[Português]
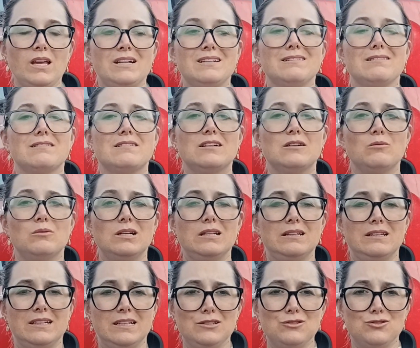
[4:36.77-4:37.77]
Então,
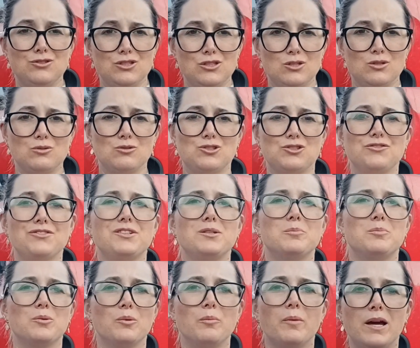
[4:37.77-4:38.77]
além disso, eu tive que
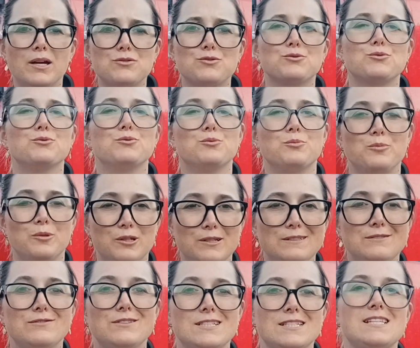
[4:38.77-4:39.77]
ir para o médico no meu
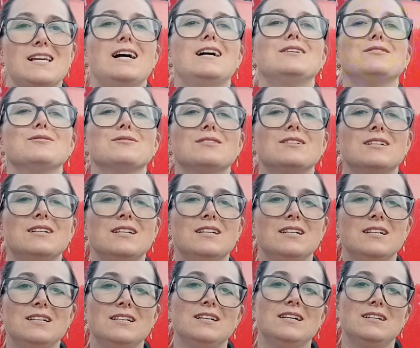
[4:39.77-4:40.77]
aniversário.
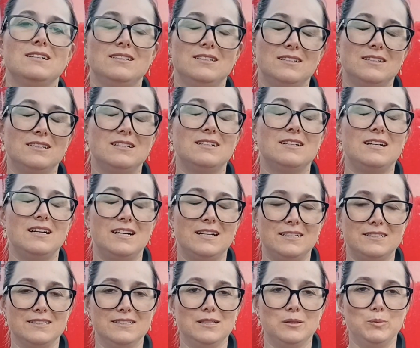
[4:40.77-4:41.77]
A
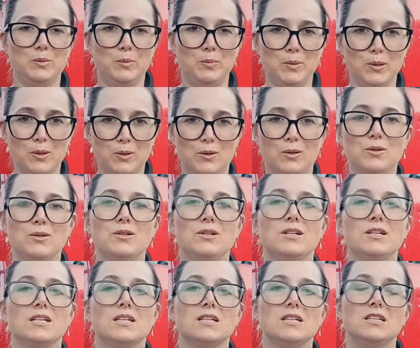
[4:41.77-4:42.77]
aranha me picou
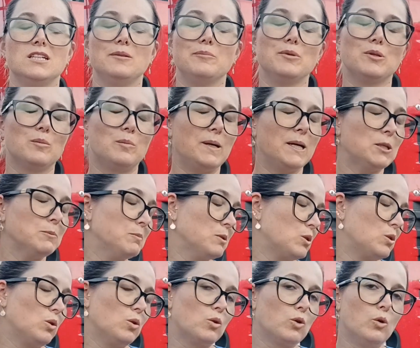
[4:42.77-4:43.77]
e meu pai me
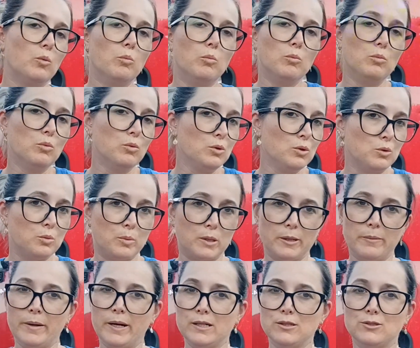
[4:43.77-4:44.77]
colocou muito
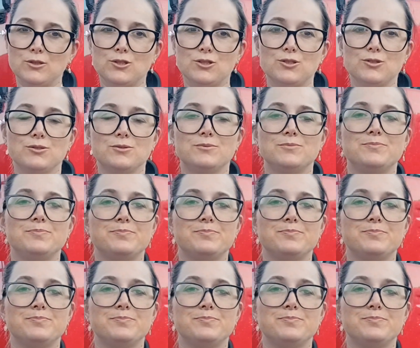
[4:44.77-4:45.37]
para baixo.